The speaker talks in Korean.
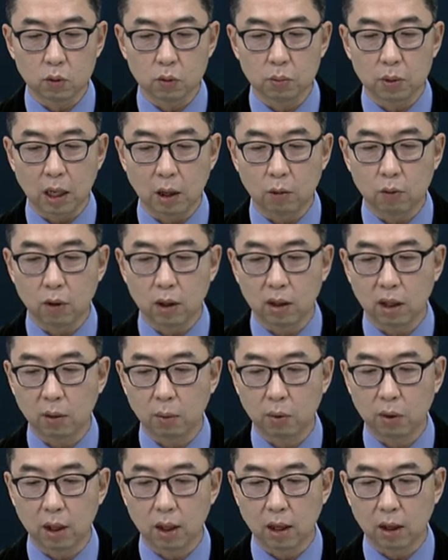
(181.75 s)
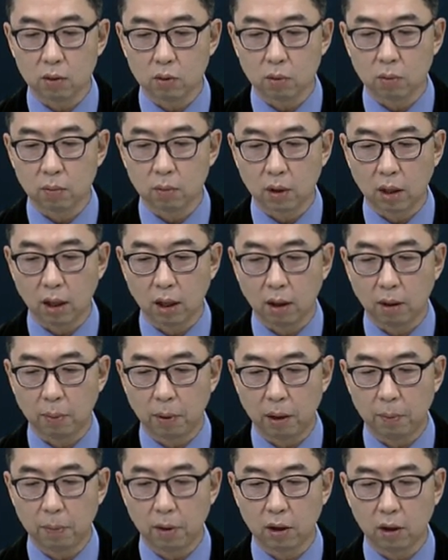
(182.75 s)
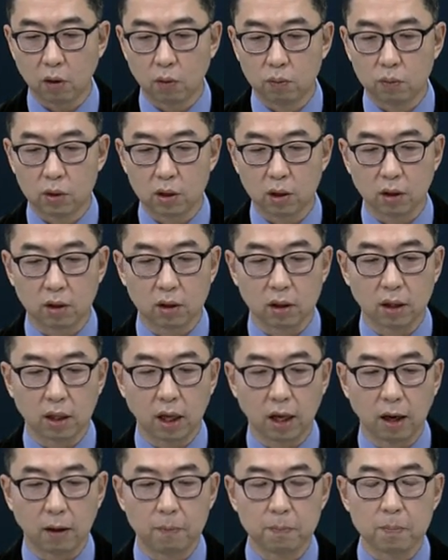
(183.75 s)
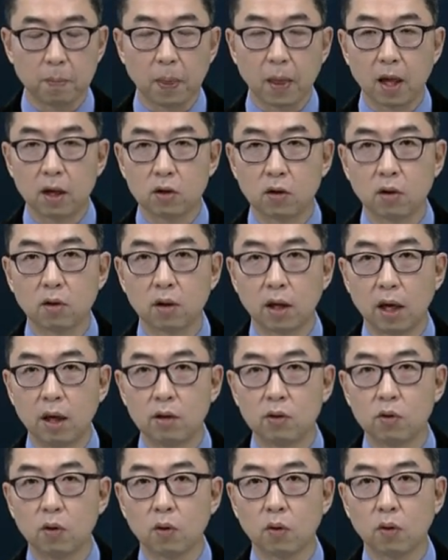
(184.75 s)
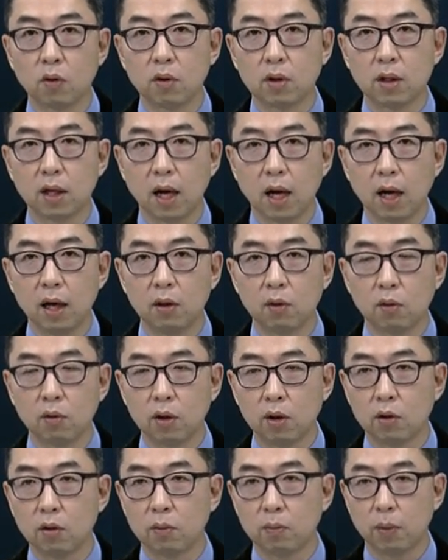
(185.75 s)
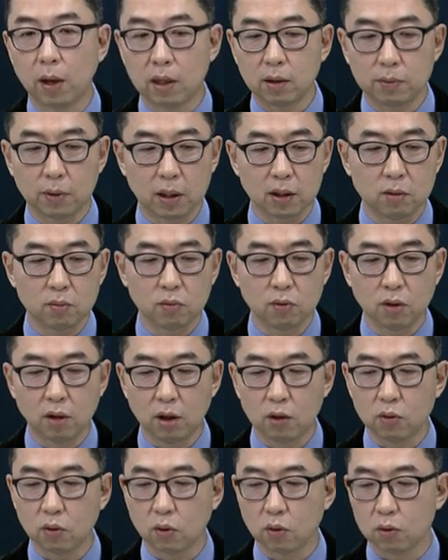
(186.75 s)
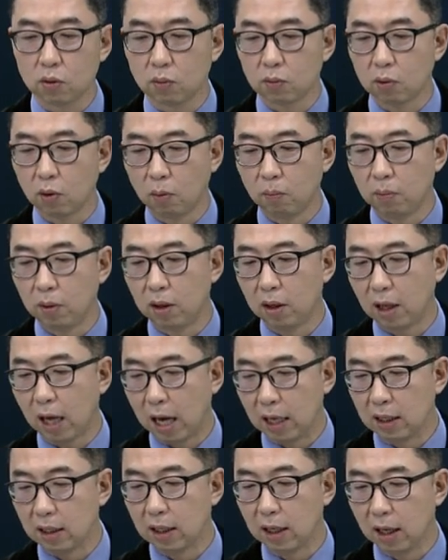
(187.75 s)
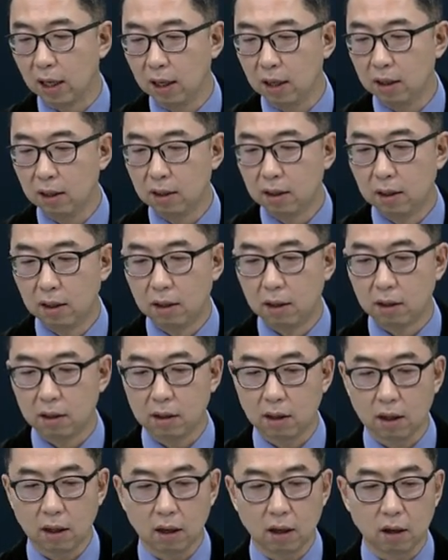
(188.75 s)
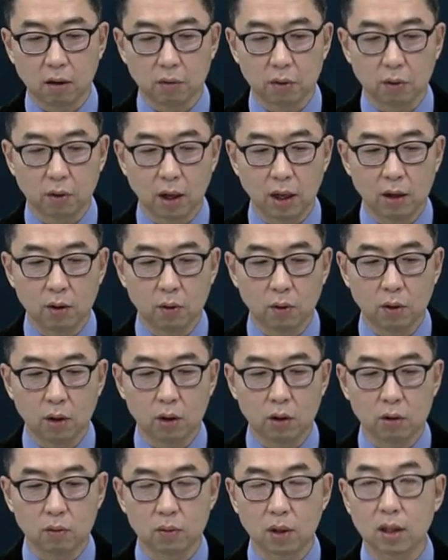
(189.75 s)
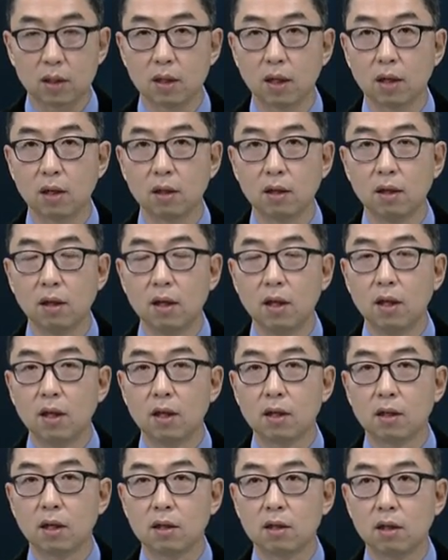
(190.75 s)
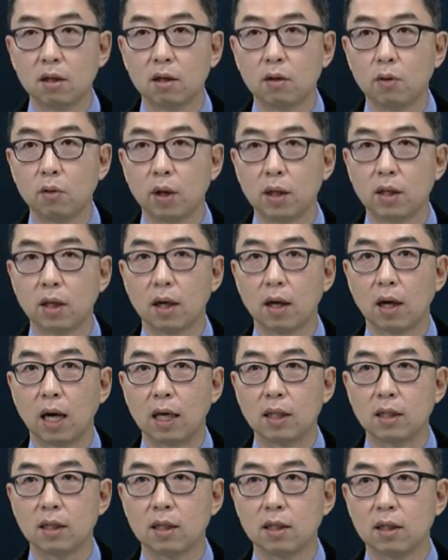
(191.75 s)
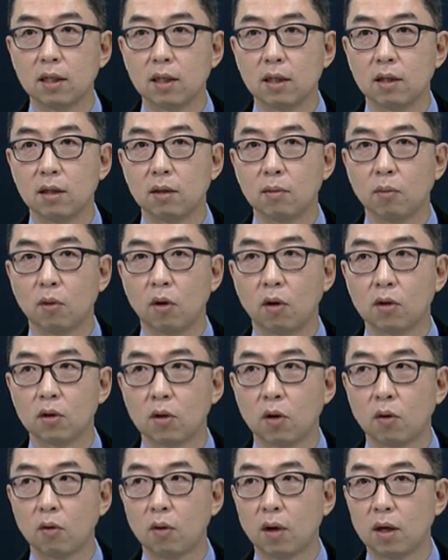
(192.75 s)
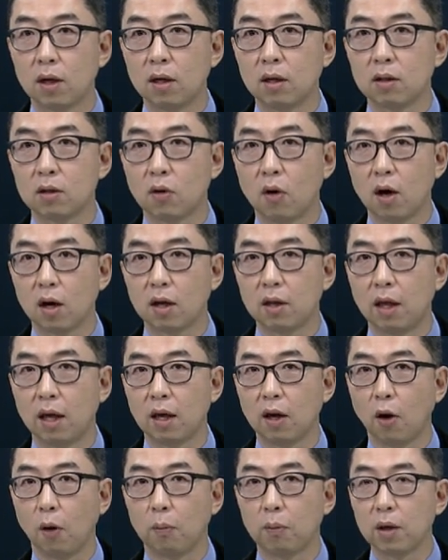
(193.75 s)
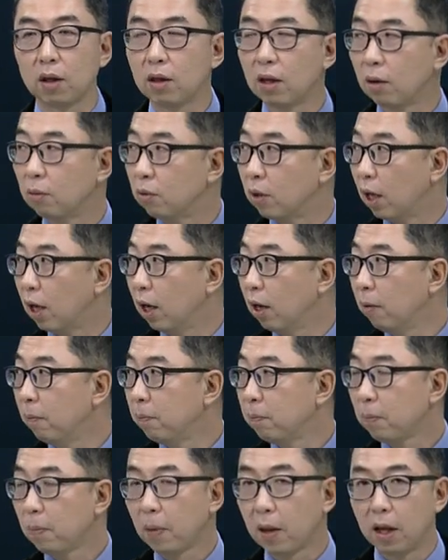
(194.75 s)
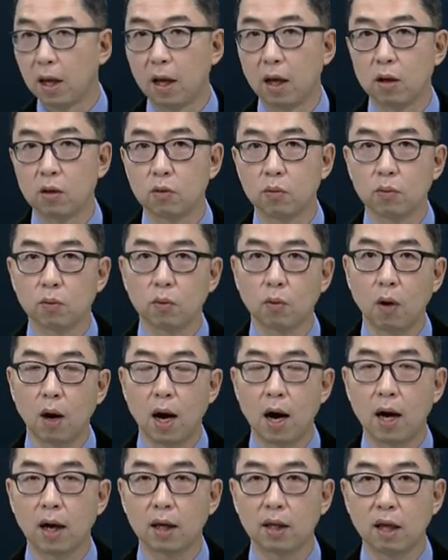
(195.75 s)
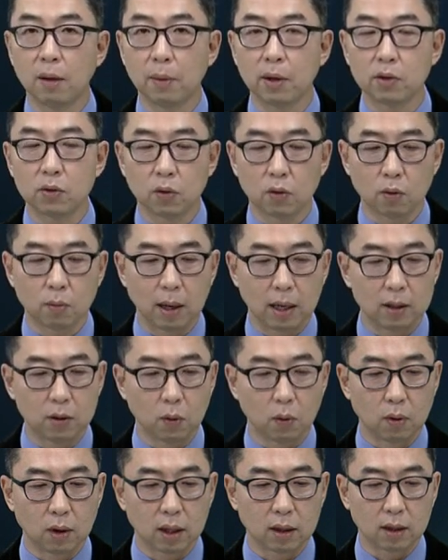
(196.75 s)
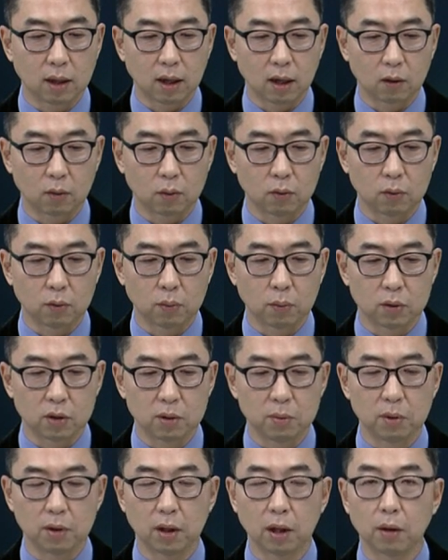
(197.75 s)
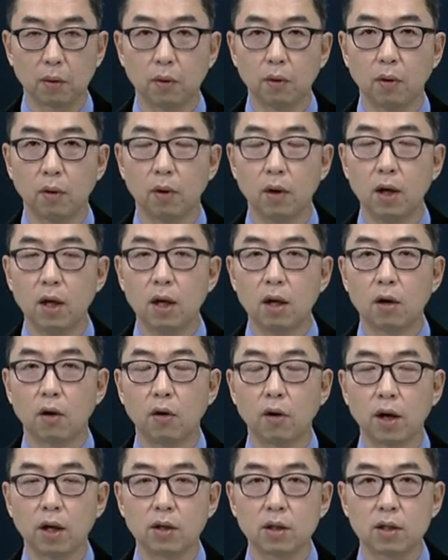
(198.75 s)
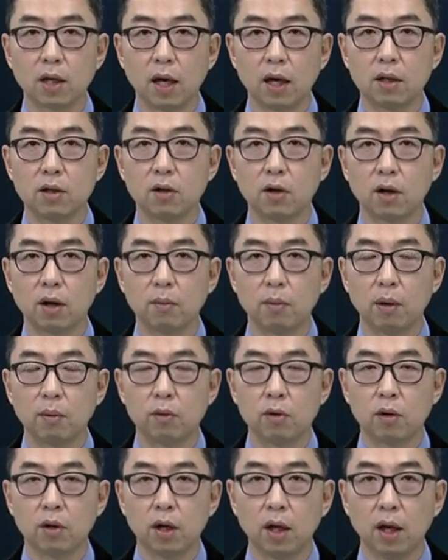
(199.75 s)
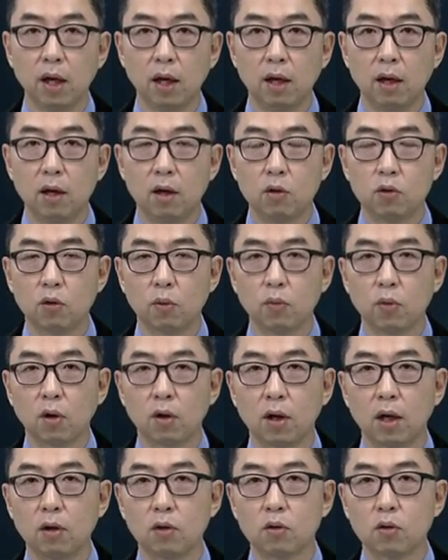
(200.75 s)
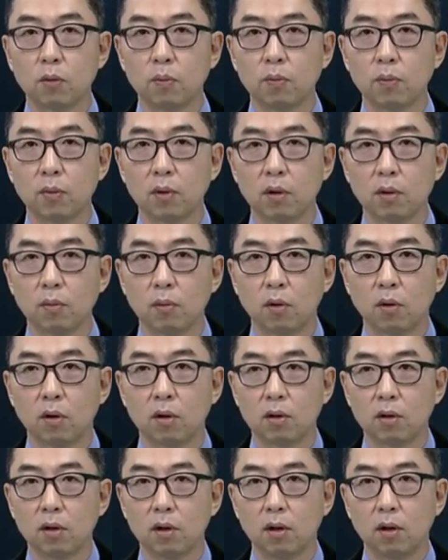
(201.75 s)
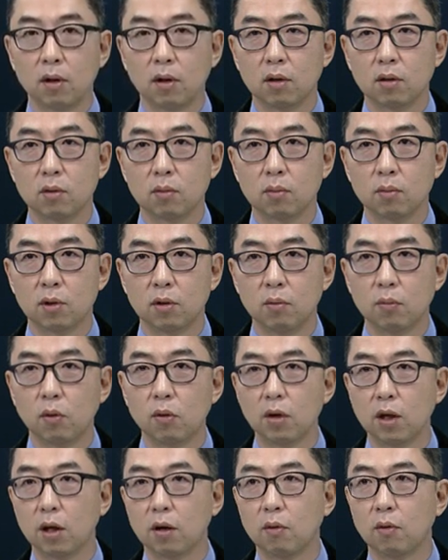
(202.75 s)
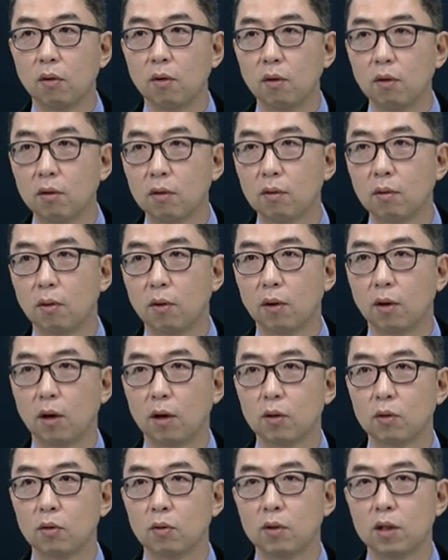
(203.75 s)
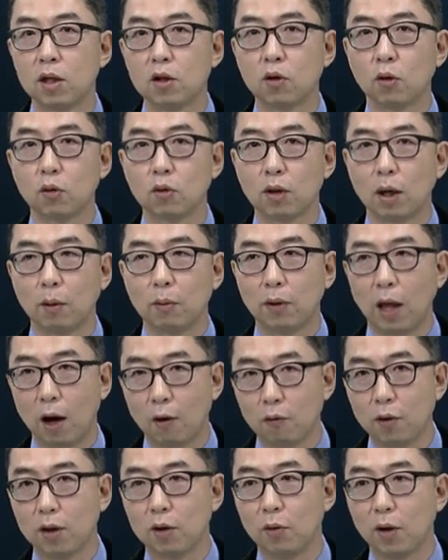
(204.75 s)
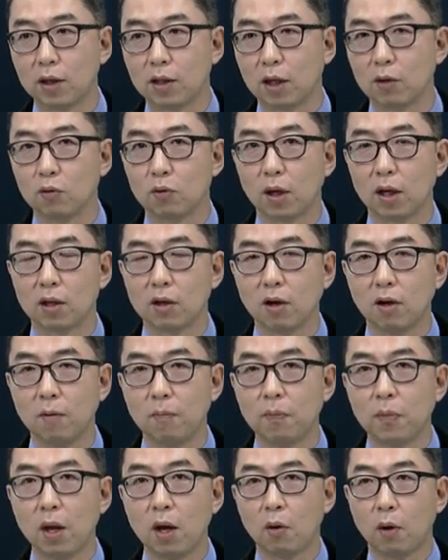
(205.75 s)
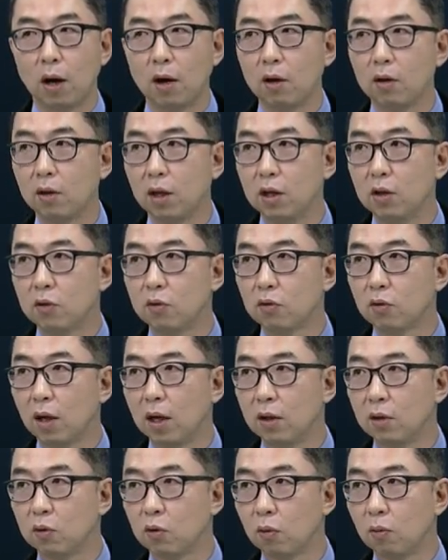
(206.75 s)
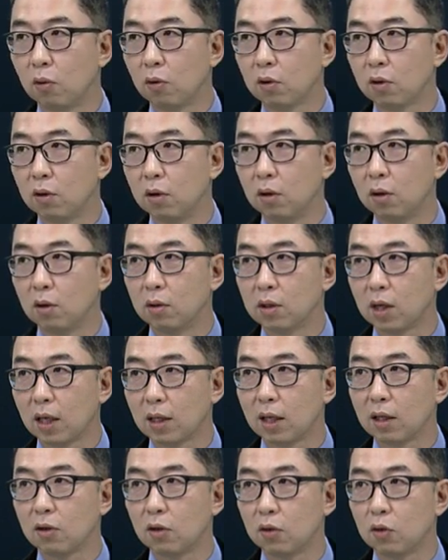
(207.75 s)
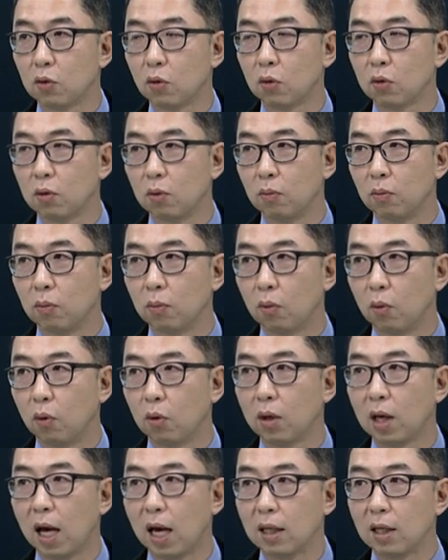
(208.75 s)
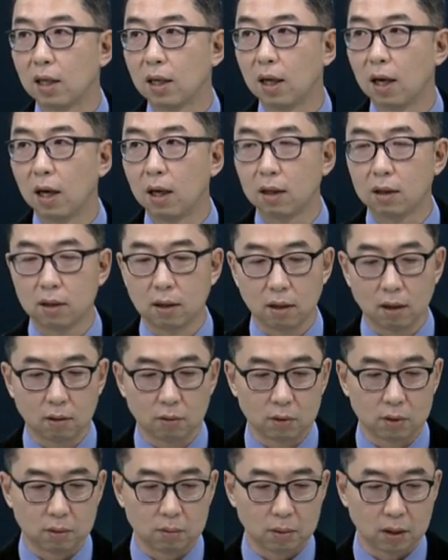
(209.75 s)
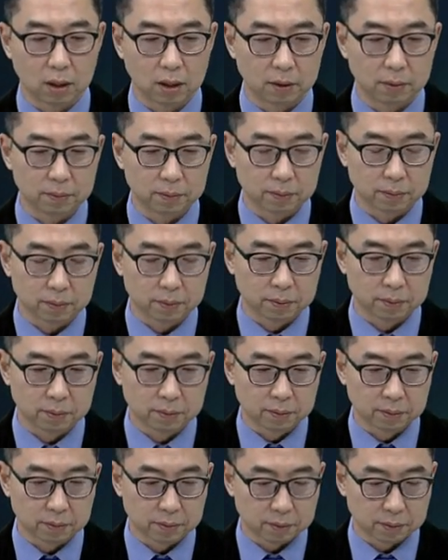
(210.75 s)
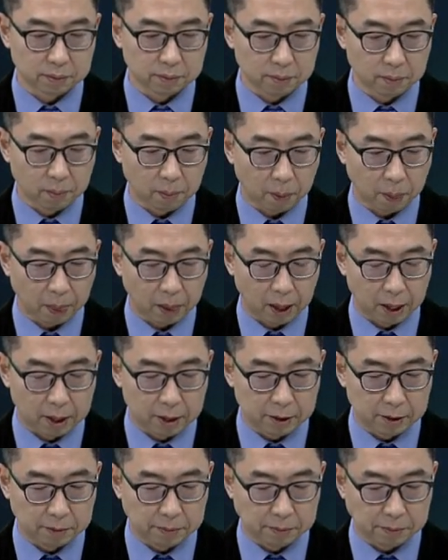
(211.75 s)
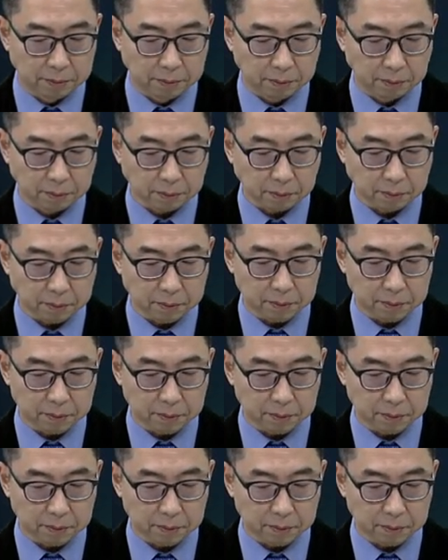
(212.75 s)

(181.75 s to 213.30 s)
좀 작고 하다 보니까 좀 이렇게 발빠르게 움직였는데 저는 개인적으로는 그냥 하이드로리튬 파신 분들이 이쪽으로 좀 덤비는 게 아닌가 이렇게 생각을 하고 있고 하이드로 리튬 음. 자체는 사실 그 회사가 아직은 뭐 성과를 정확히 낸 게 없기 때문에 그렇죠. 예, 좀 과하게 테마성으로 많이 올랐다라고 보시면 되고 거기에서 차익 실현한 매물들이 좀 더 그래도 좀 뭐 어, 좀 근본이 있고 어, 실적도 나고 있는 회사 중에서 관련된 이슈가 있는 종목을 찾아서 이쪽으로 좀 온 게 아닌가 이렇게 음. 생각하고 있습니다. 네, 좋습니다. 자 그렇다면 포스코